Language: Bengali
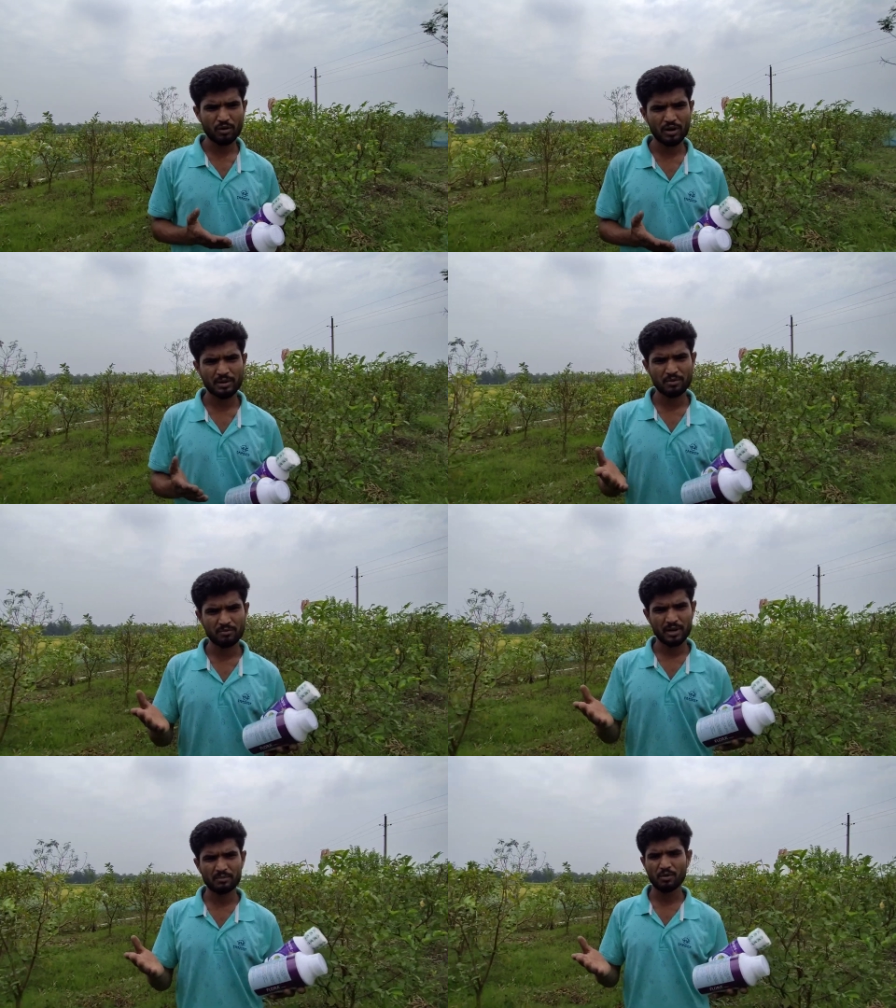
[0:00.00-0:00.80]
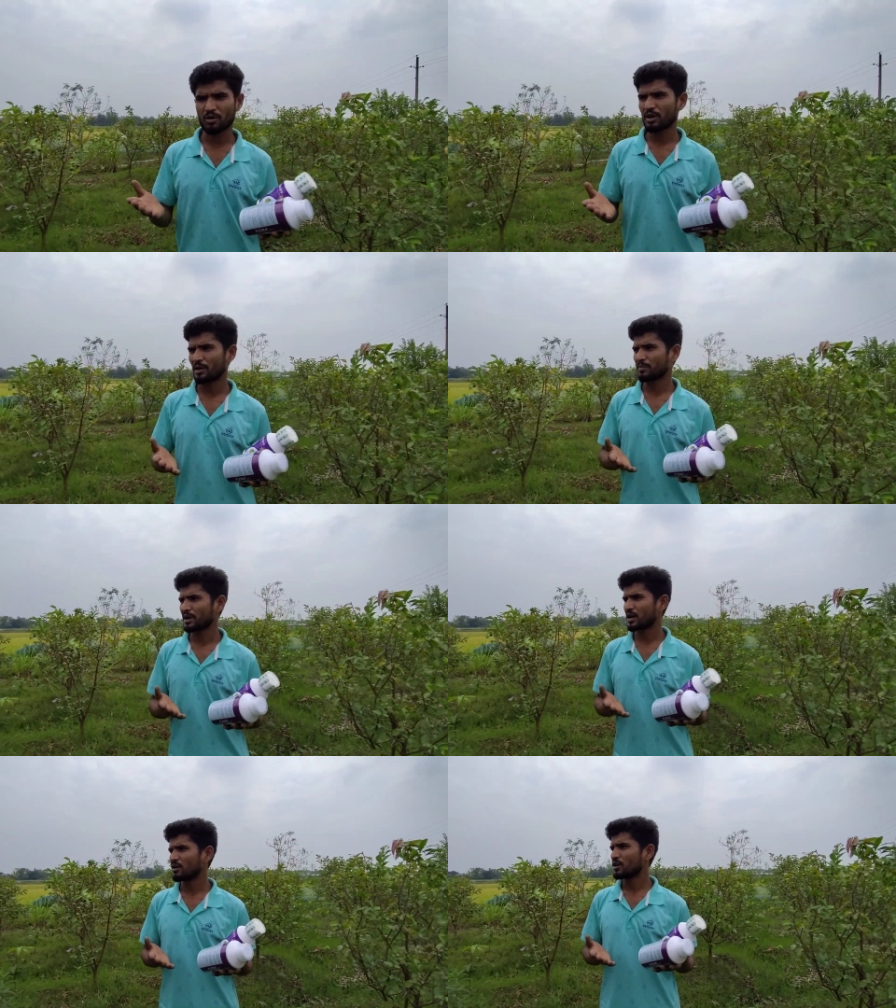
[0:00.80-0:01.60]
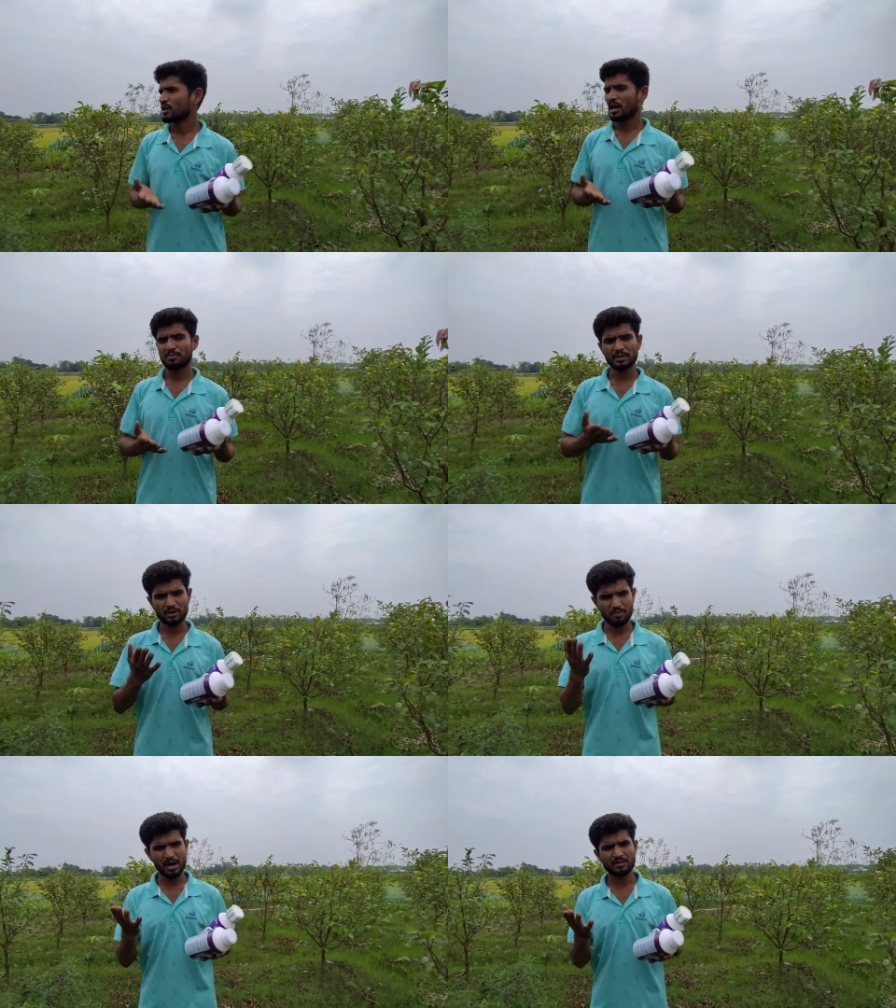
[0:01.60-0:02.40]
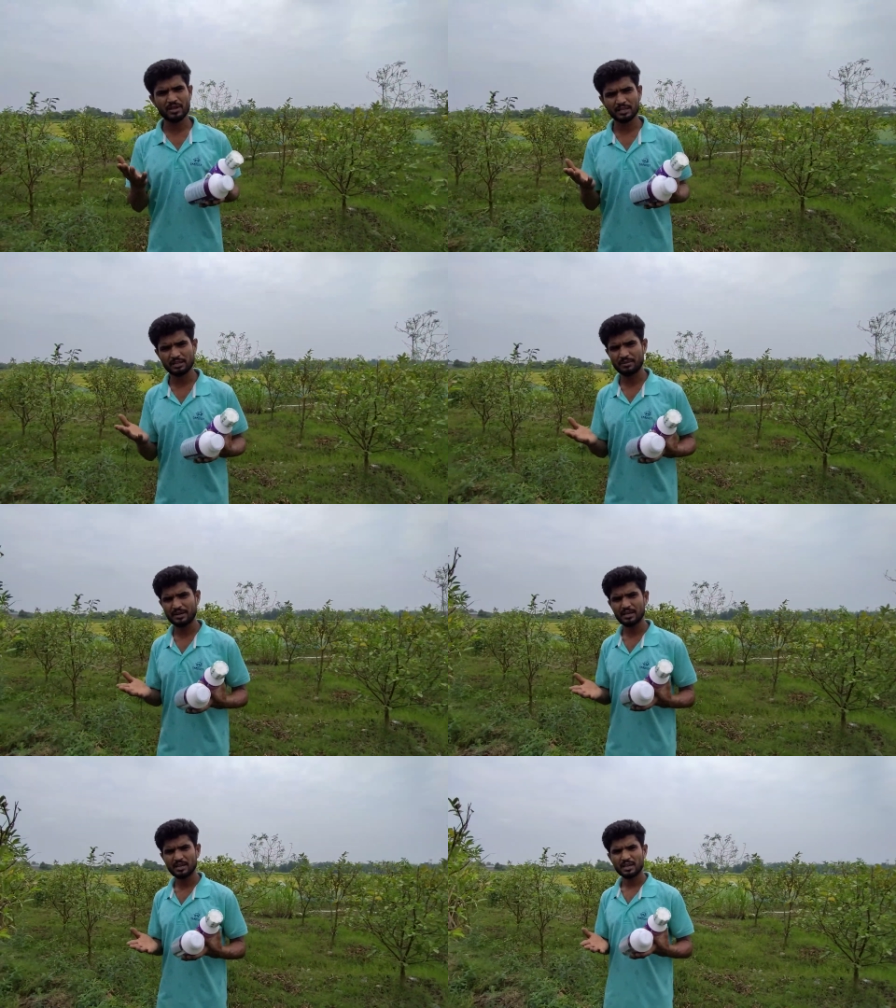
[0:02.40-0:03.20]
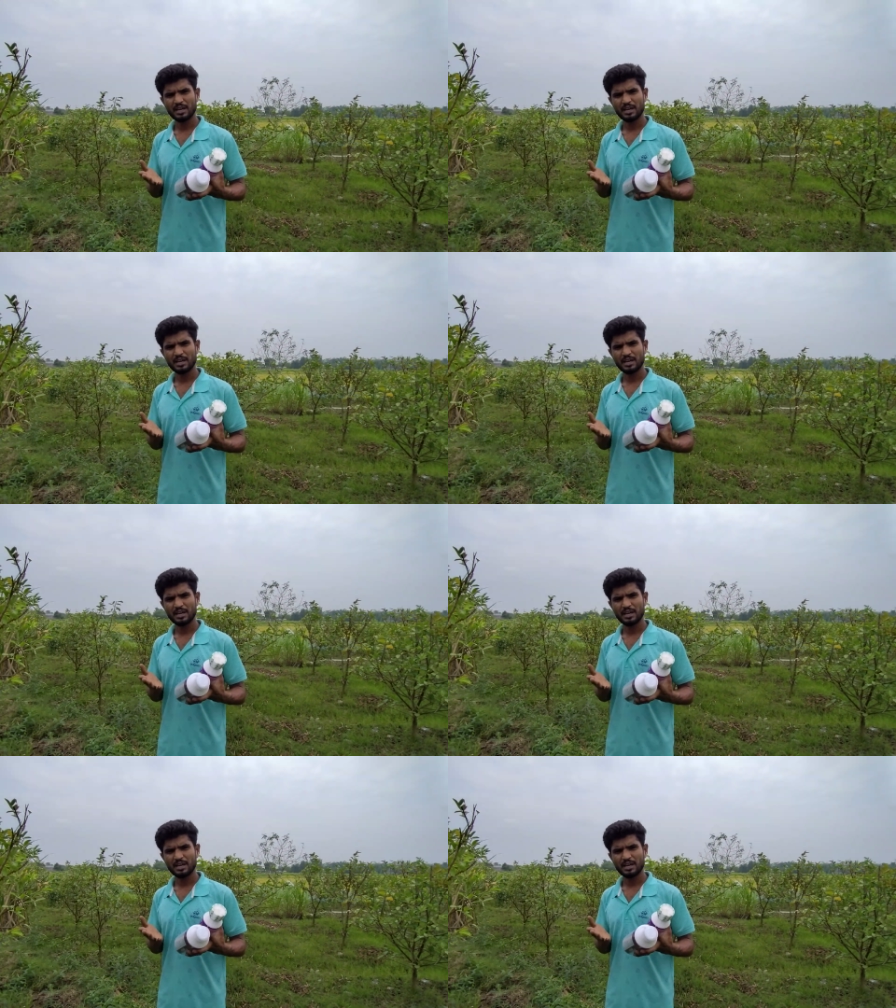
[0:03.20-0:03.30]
ফলোয়ার এবং ফ্যান ফলোয়ার আপনারা আপনাদের বাগান থাকতে পারে